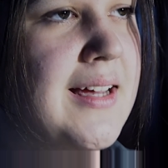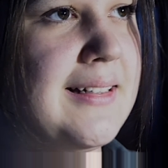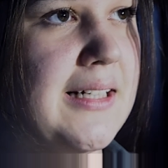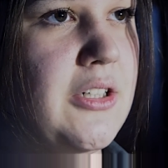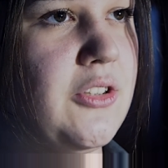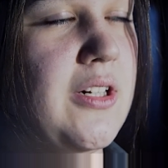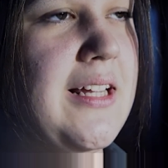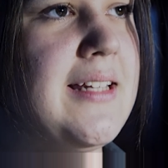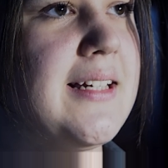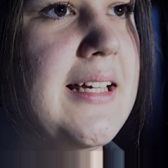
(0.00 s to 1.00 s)
Dadurch soll
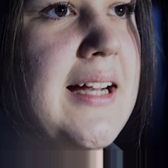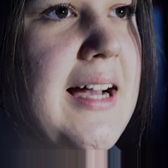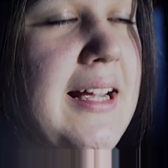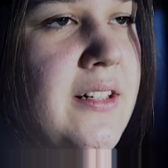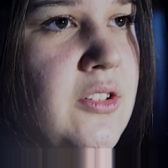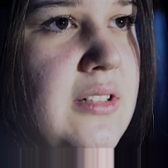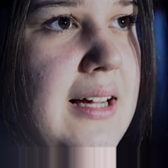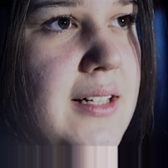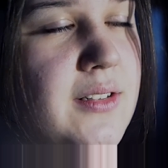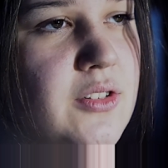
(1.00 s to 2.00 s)
hinterher ein
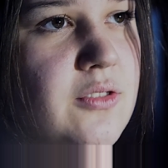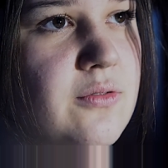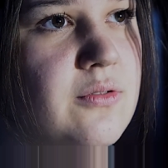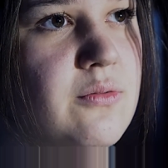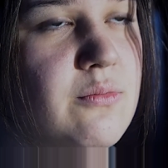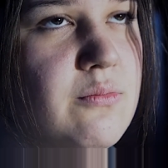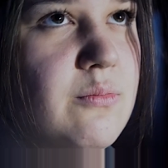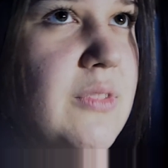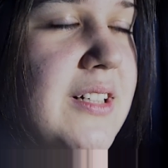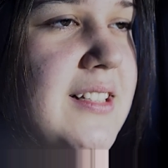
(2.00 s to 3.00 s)

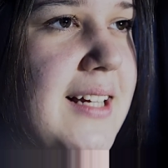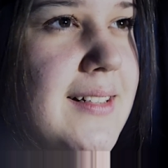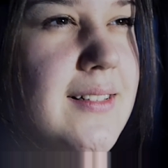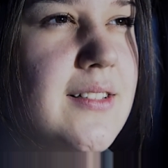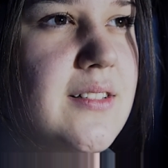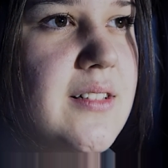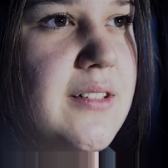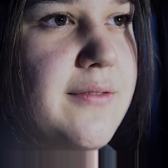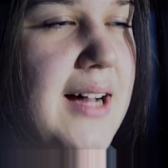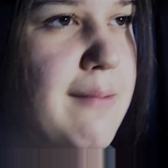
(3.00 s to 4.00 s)
interessantes äh,
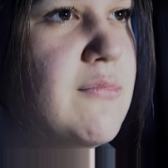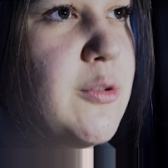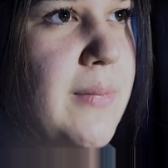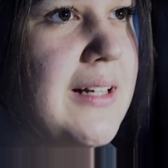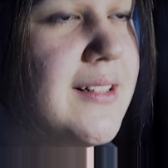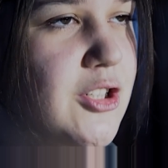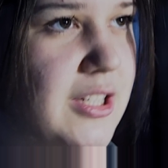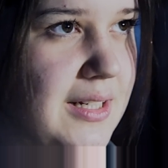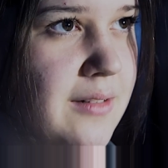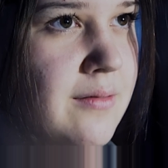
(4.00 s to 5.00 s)
Farbenspiel
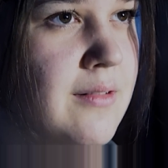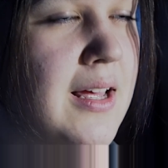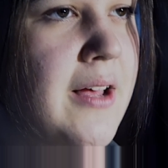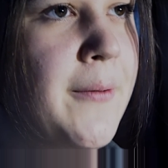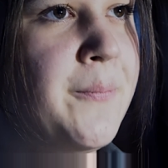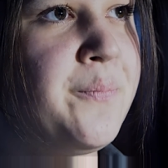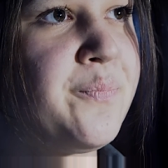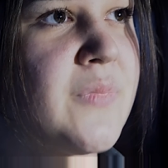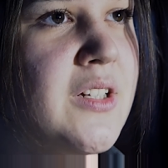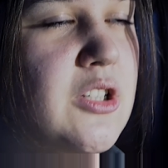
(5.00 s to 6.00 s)
entstehen.
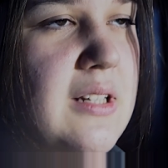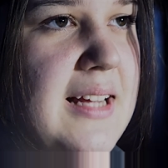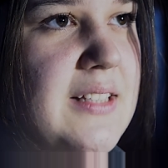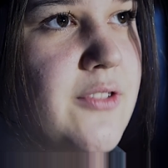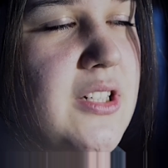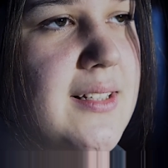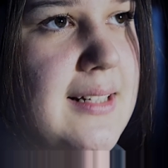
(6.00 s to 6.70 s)
Zunächst wird das